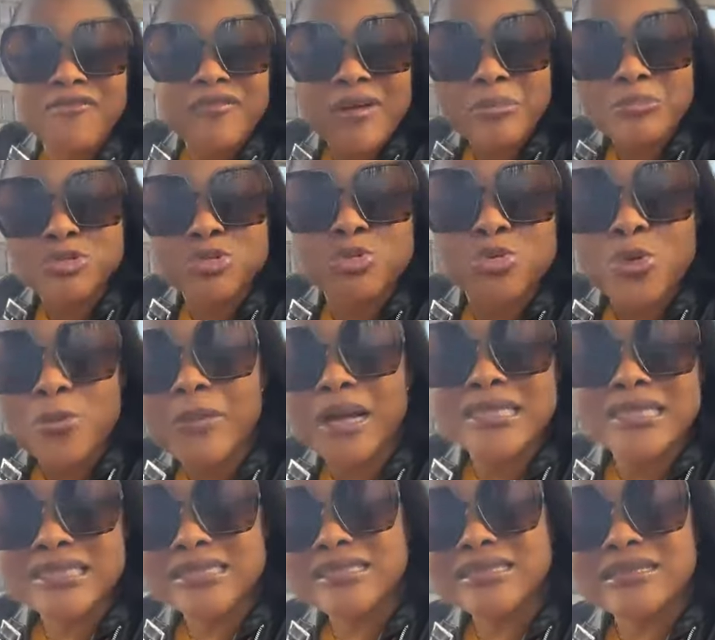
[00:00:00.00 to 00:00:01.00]
les femmes
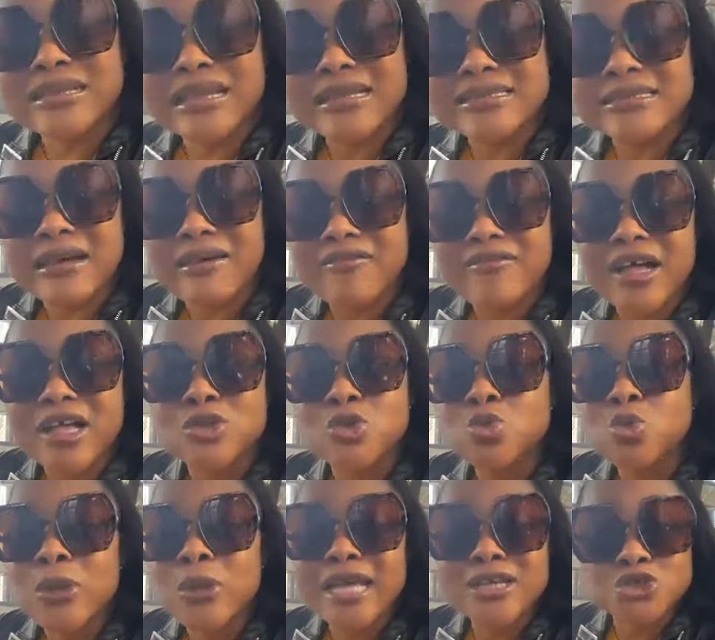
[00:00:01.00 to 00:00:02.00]
traumatisent les enfants
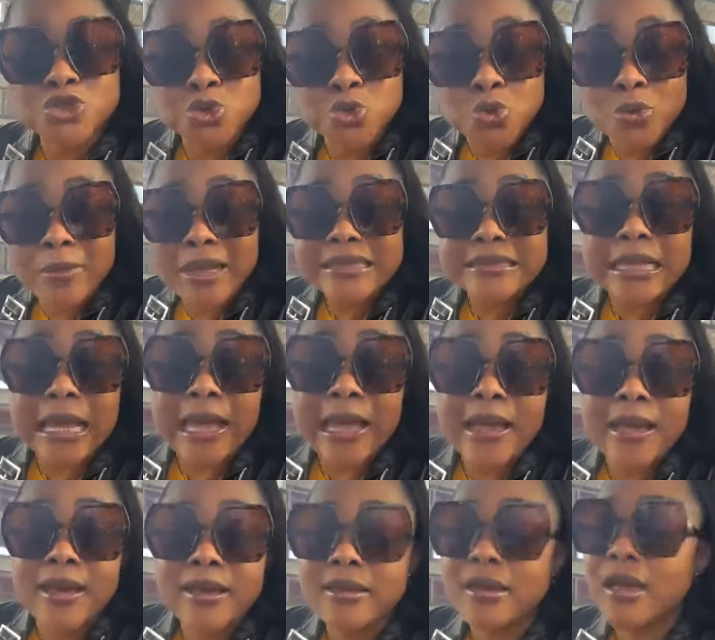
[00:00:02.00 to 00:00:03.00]
tous les jours, Maza.